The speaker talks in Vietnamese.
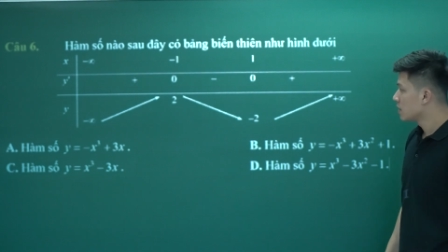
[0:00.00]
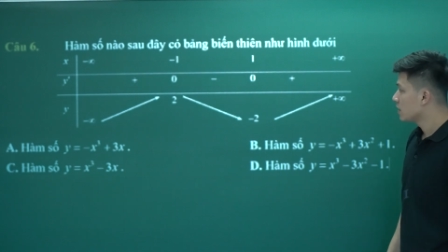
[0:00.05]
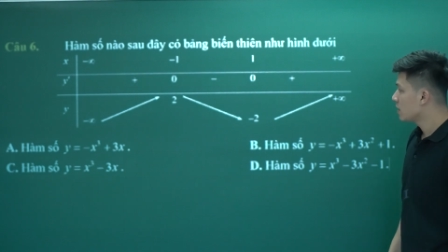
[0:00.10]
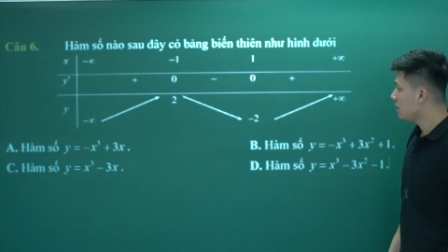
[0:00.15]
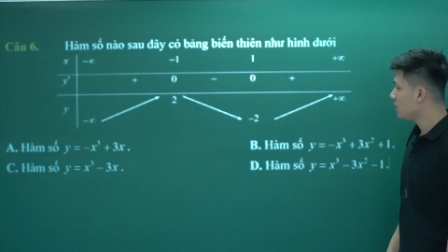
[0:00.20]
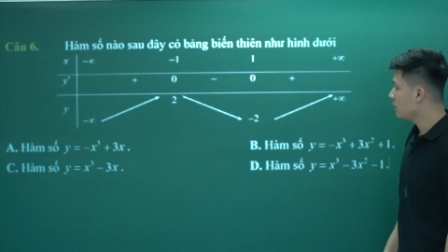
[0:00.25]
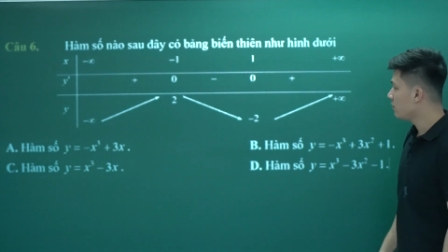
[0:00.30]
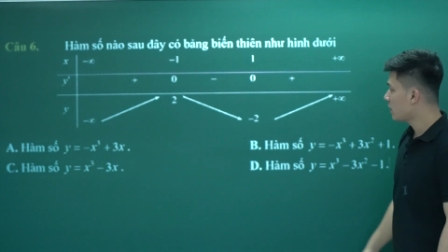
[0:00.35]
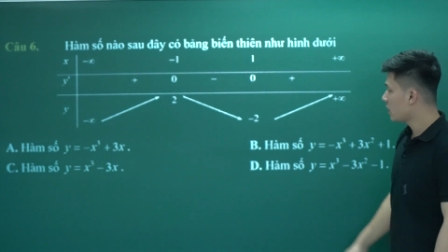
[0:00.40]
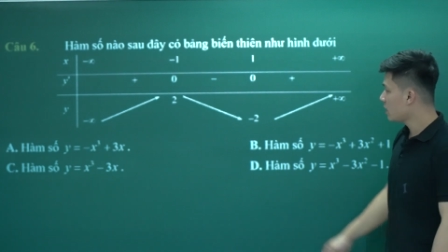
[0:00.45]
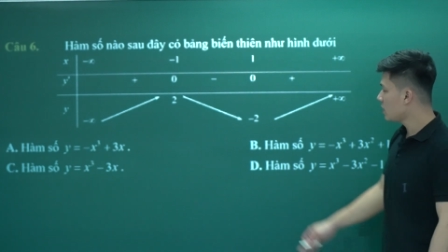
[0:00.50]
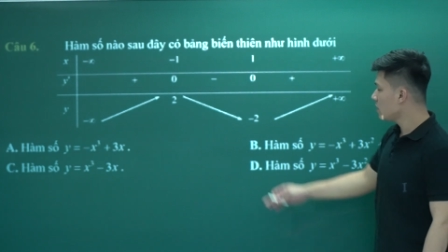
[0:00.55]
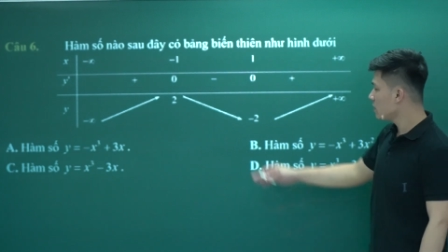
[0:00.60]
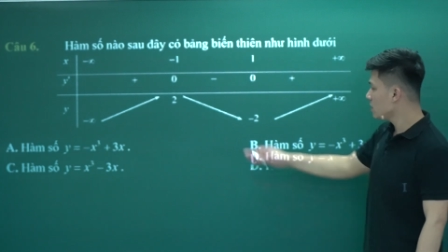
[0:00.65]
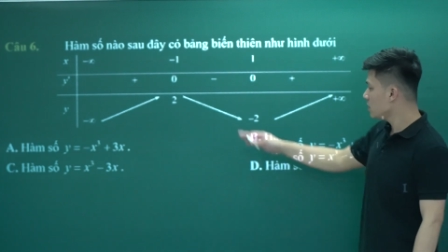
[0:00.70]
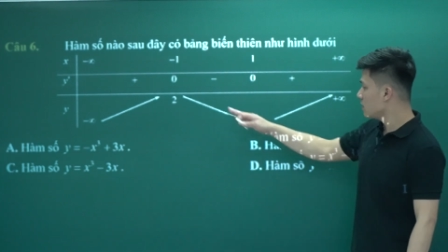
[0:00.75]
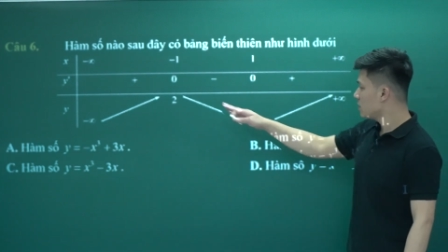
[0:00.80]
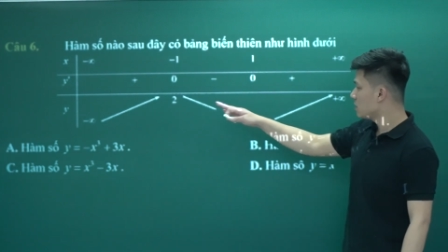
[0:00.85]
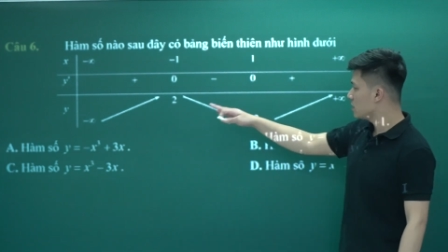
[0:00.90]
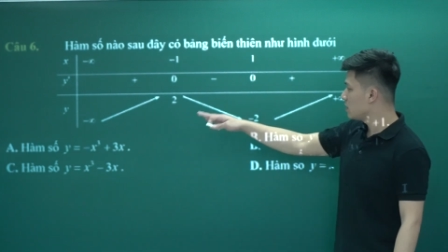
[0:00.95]
thì vẫn
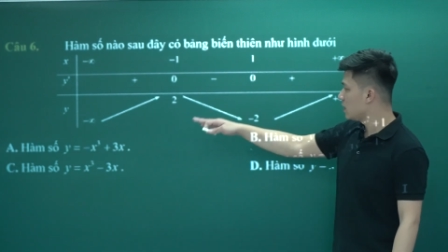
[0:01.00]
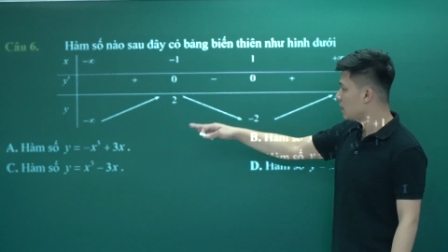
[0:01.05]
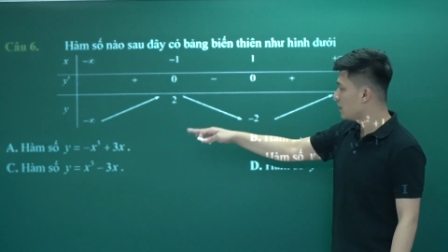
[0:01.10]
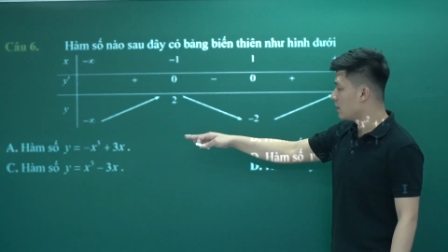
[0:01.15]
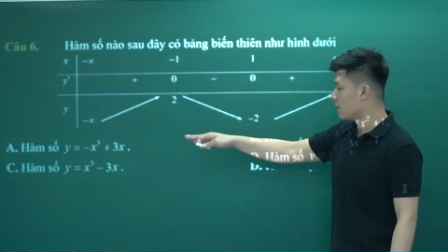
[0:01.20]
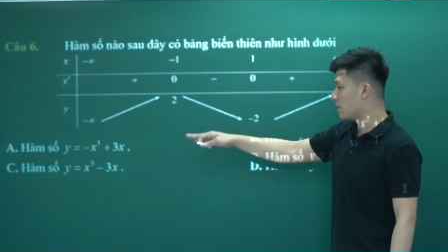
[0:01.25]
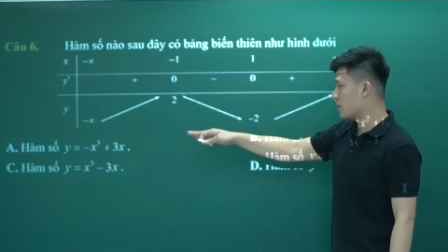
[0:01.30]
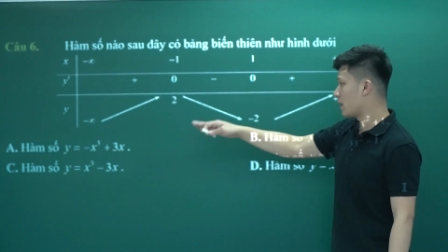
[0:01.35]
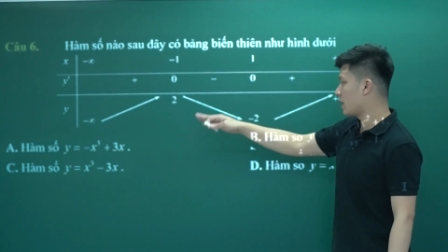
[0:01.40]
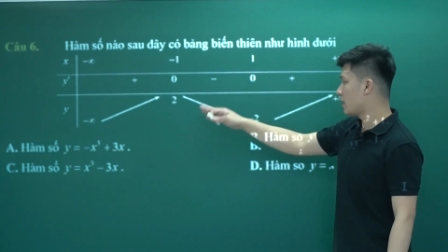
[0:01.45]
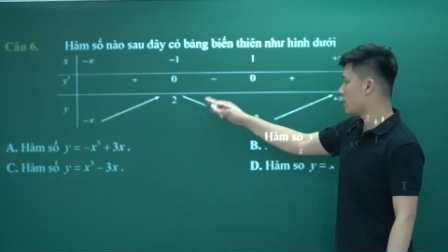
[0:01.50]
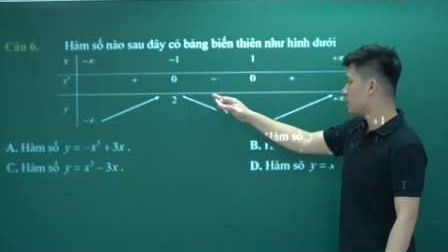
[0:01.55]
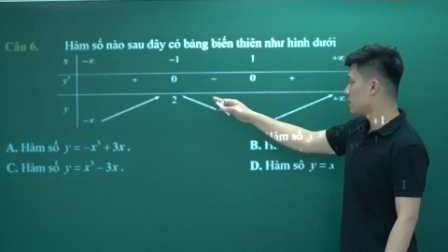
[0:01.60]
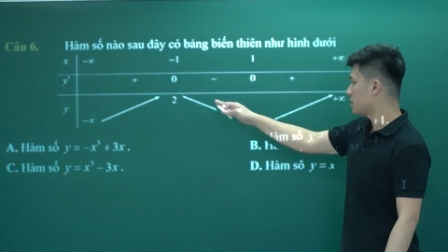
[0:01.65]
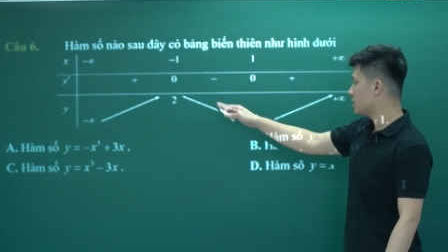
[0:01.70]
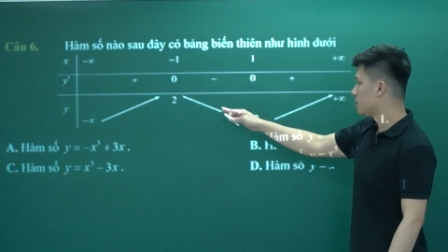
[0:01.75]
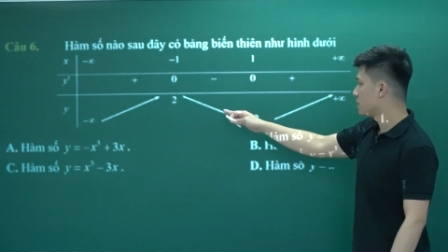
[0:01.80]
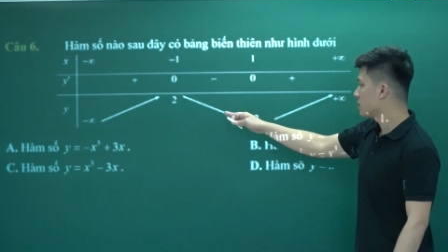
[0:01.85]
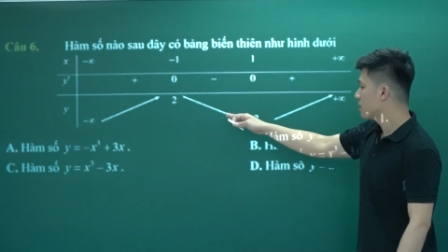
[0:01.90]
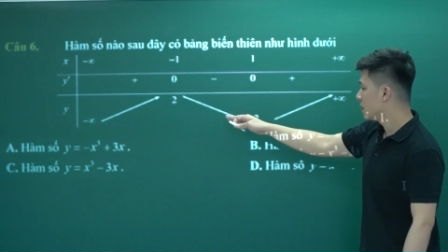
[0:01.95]
hiểu này
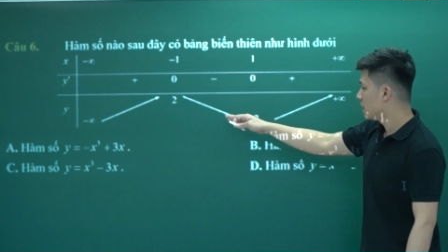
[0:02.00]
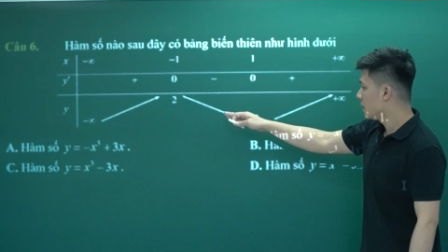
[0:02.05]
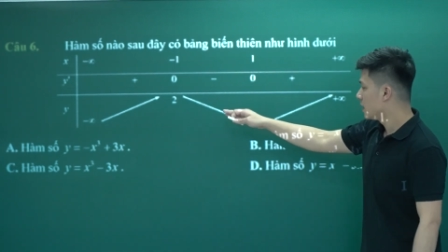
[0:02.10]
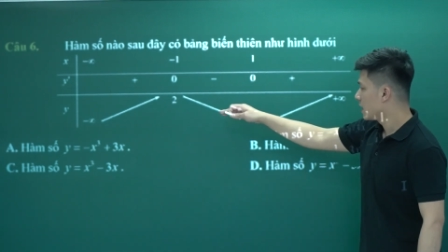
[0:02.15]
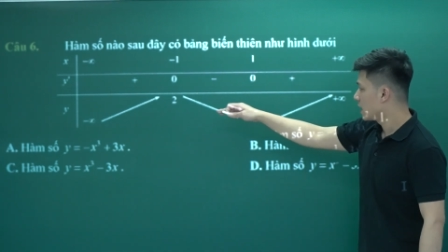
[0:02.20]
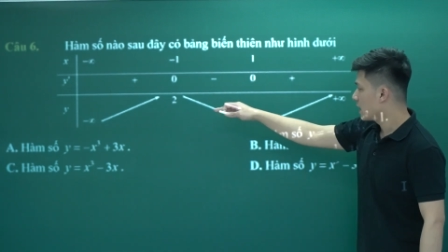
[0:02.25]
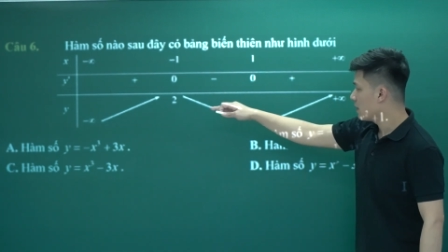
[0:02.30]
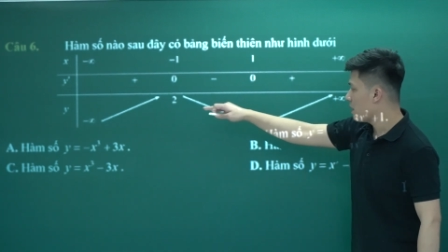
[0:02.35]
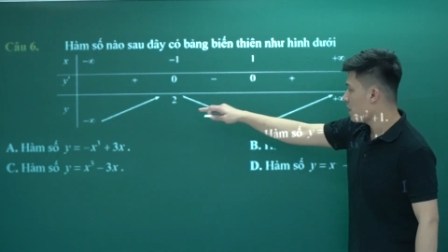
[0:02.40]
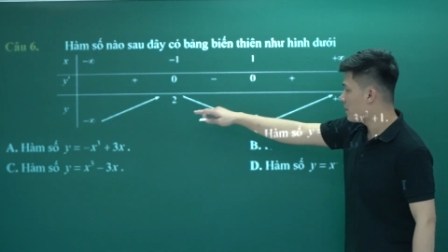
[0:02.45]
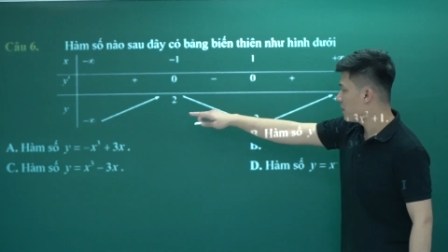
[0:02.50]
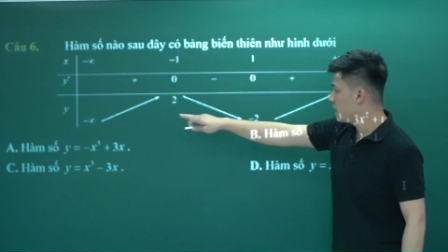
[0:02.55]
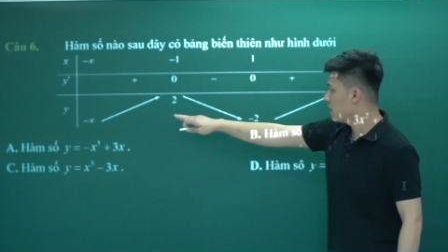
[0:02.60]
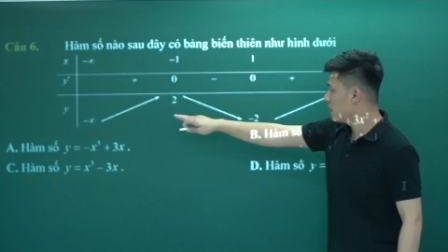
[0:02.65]
cái bảng